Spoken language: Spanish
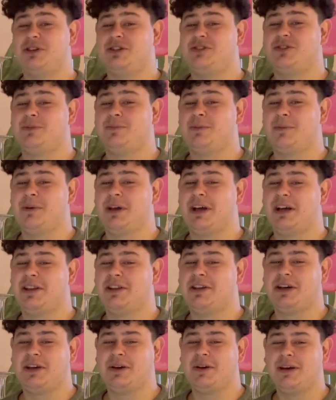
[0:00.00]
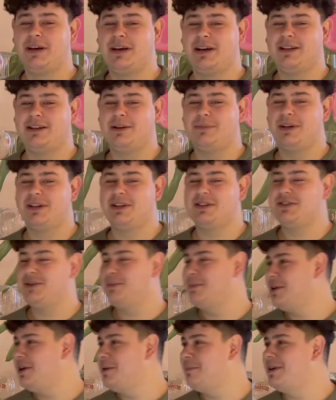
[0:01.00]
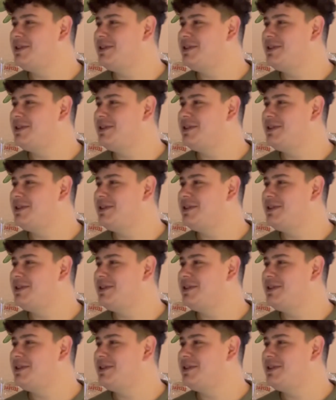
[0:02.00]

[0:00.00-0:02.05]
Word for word: siempre me encanta que vengan, aparte siempre de